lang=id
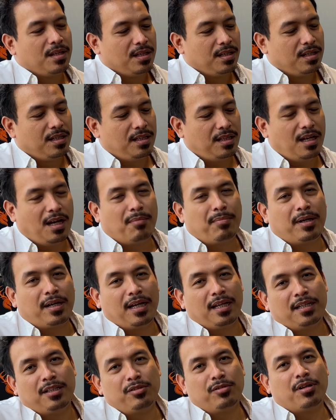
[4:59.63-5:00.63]
kita nggak pakai
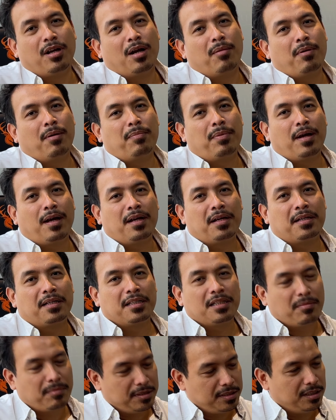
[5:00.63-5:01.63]
ini juga nggak apa-apa.
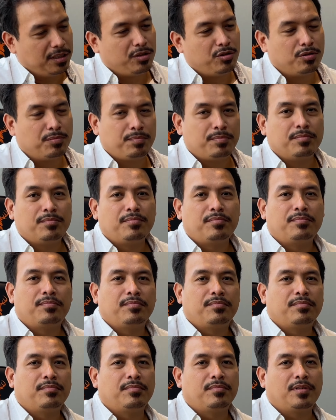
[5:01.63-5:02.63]
Kita masih hidup,
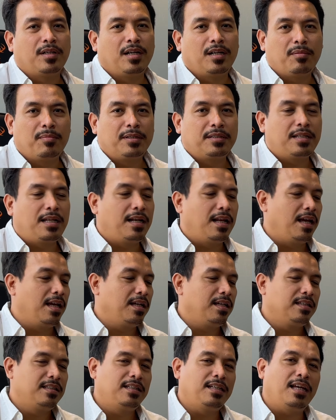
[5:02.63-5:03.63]
nggak ada masalah.
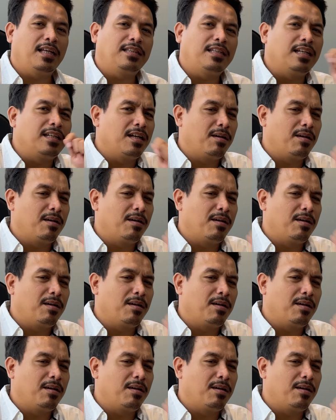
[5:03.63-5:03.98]
Sikatan